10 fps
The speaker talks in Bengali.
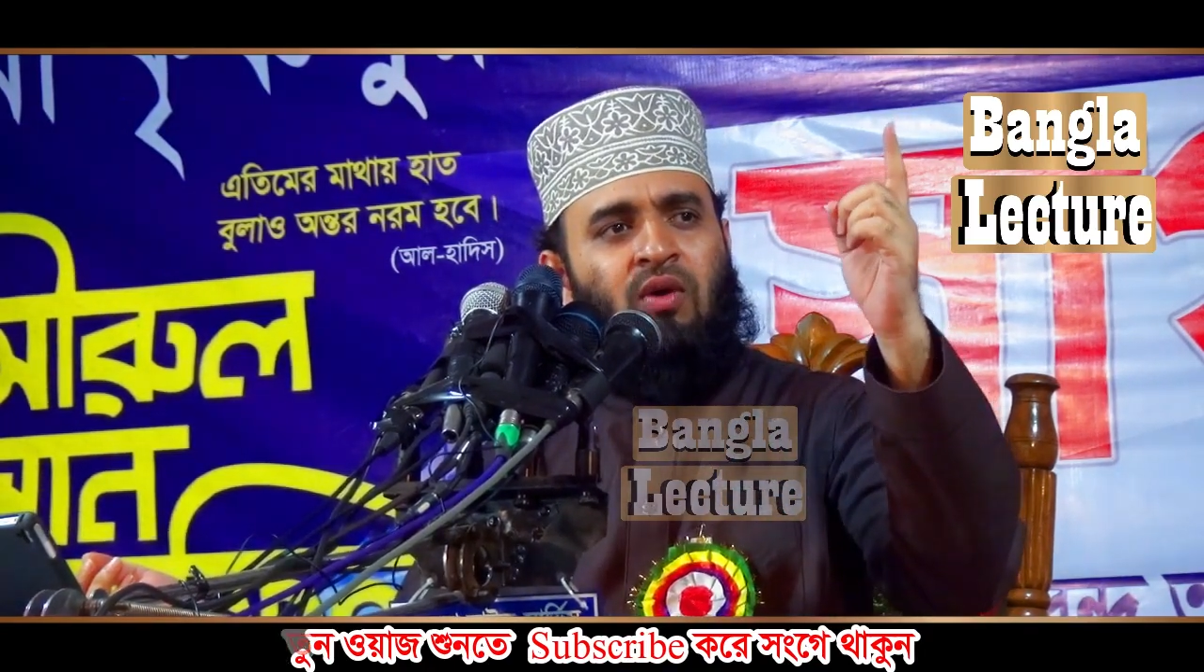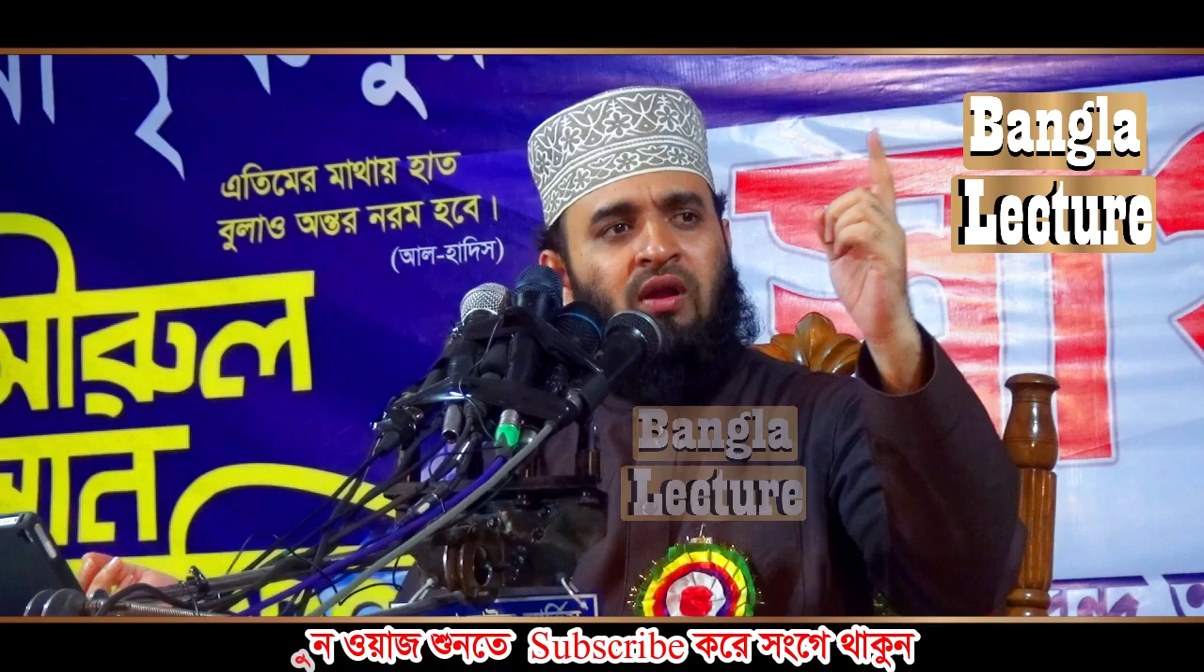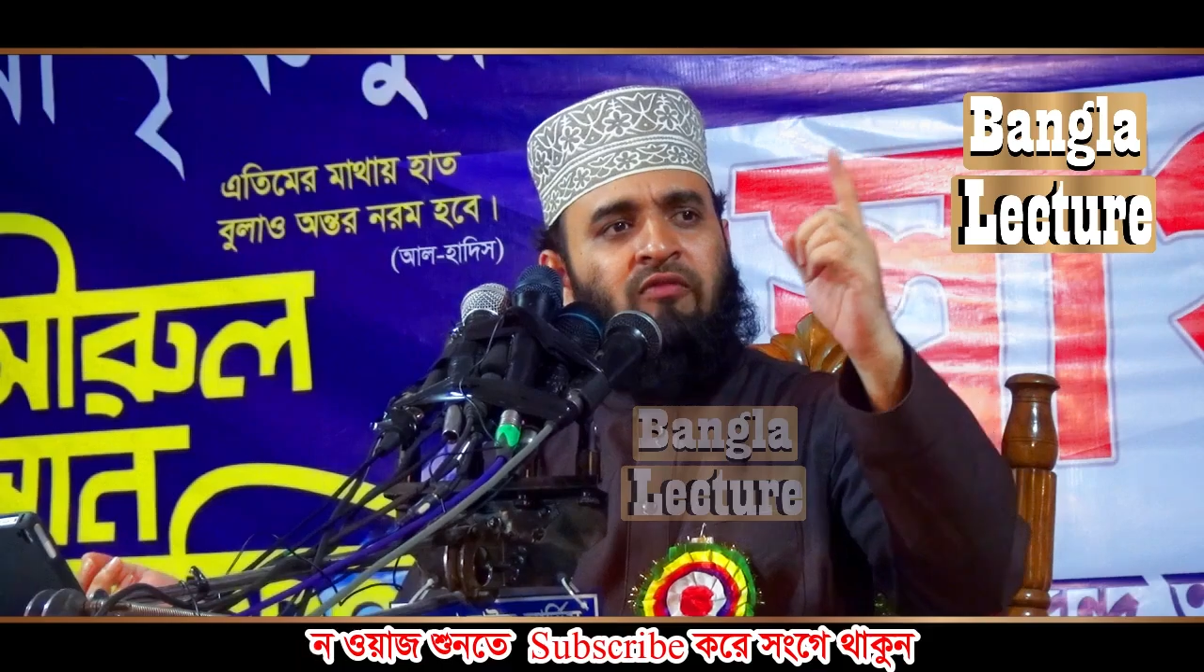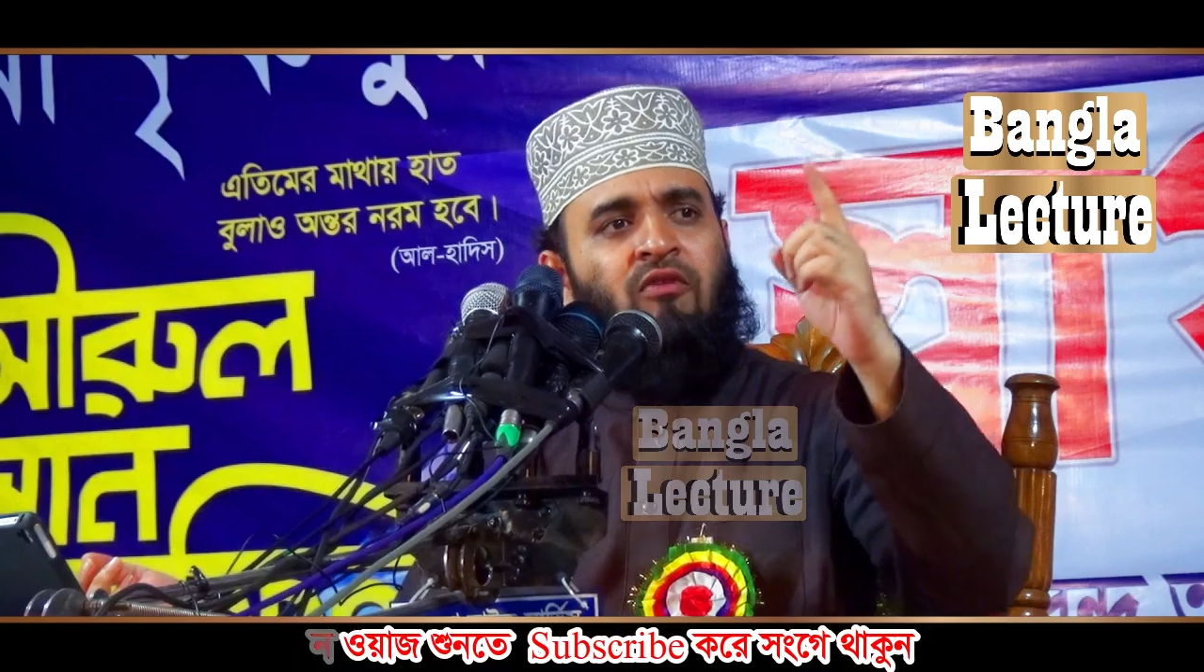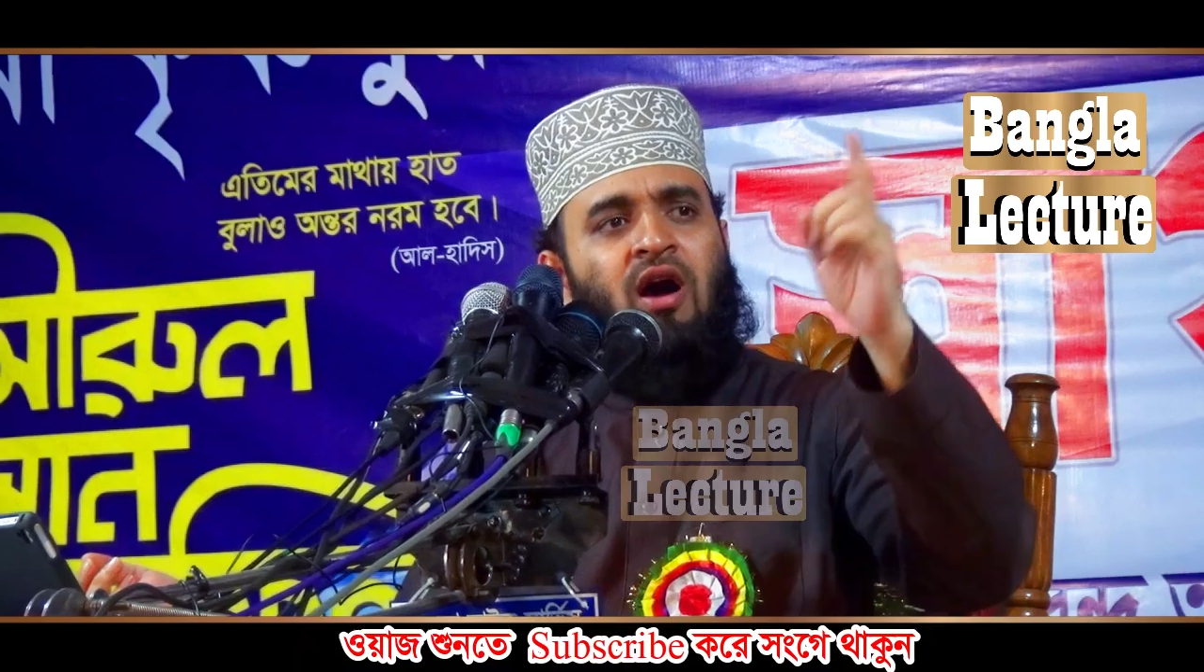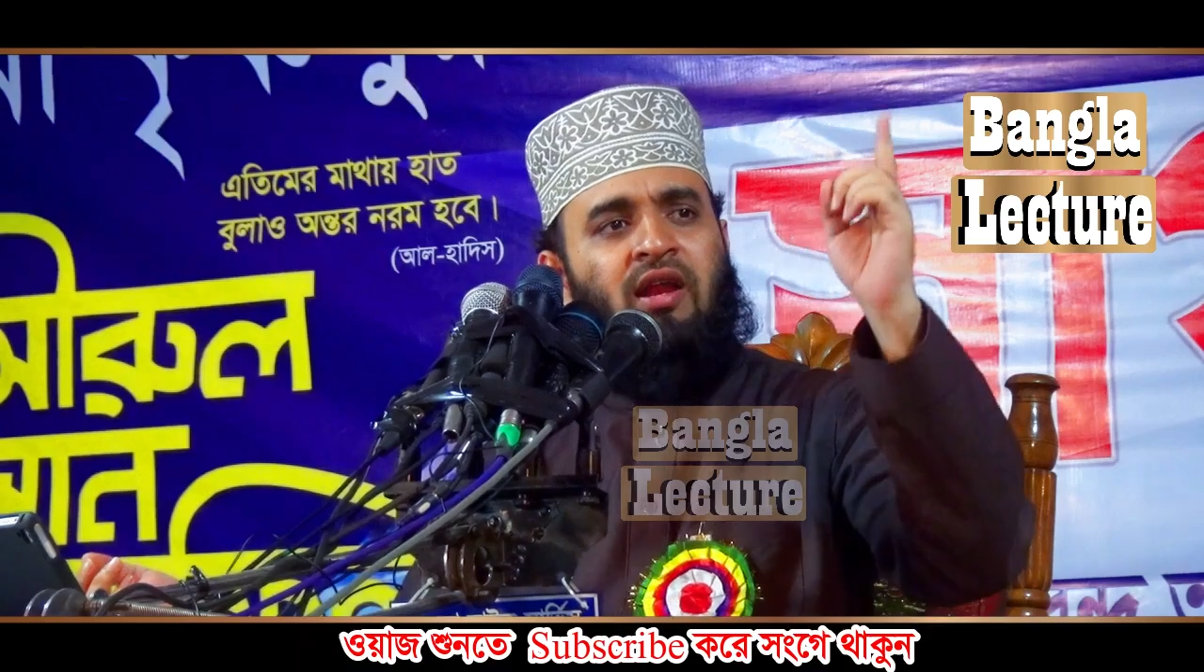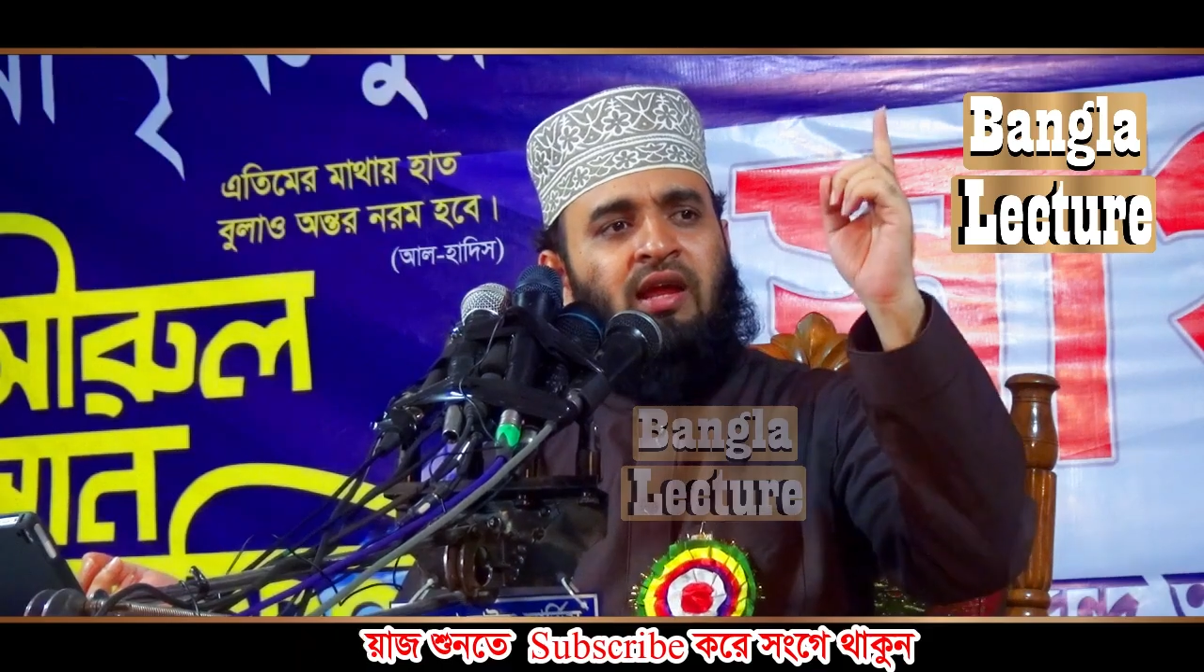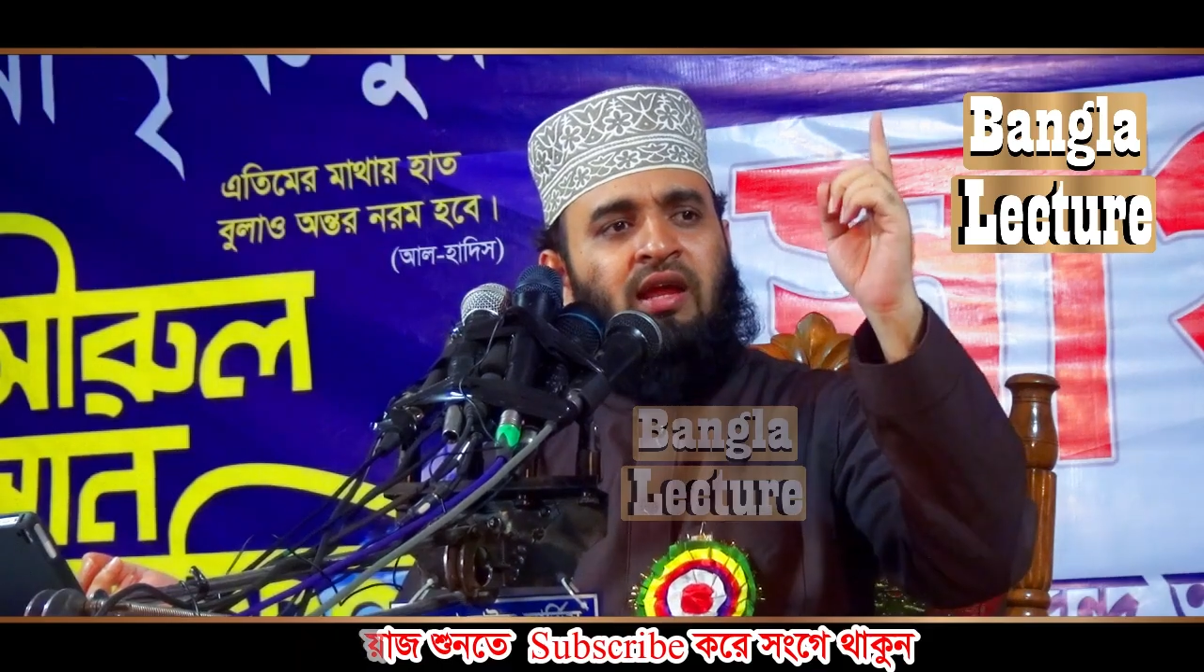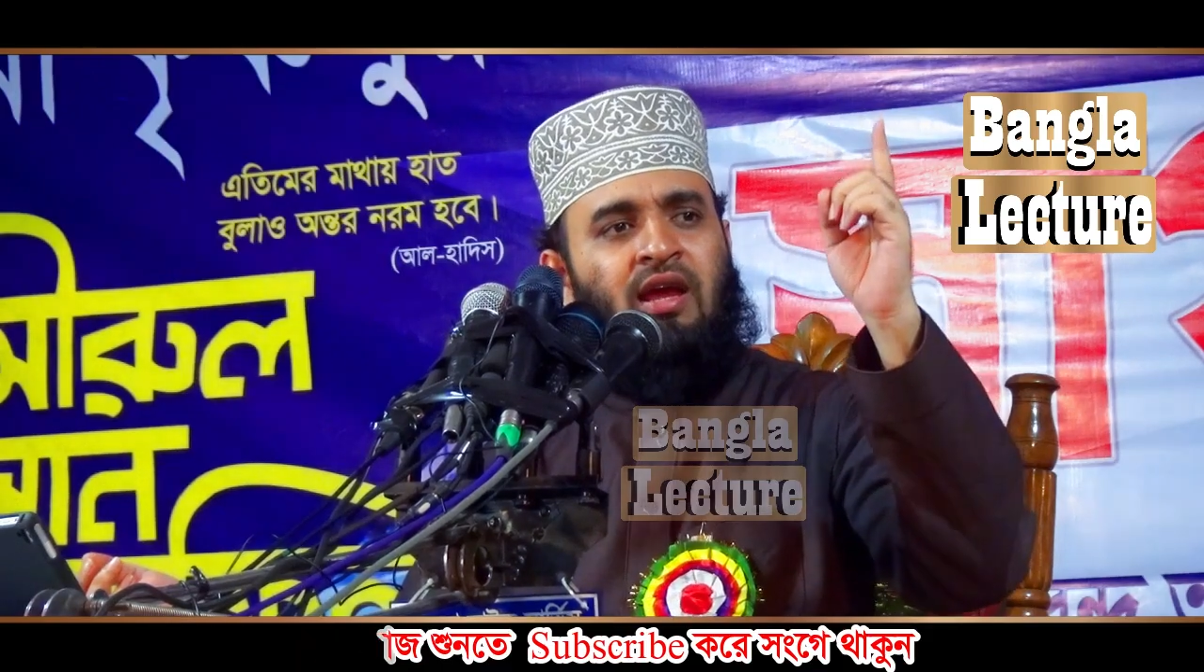ওয়া রিদওয়ানি